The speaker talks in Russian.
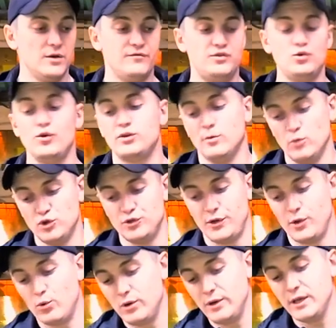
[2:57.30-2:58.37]
Все это можно
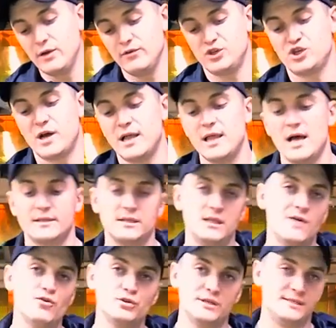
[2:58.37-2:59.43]
регулировать, шкала от
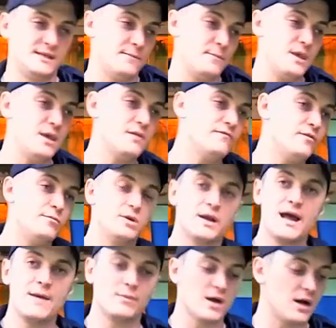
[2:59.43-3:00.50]
1 до 7,
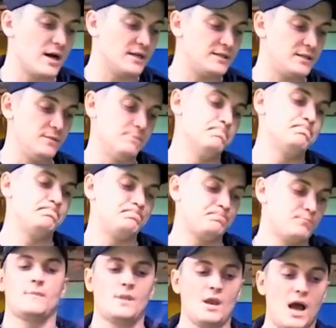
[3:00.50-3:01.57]
выбираем как хотим.
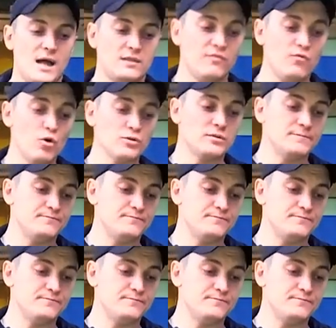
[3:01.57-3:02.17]
Отвод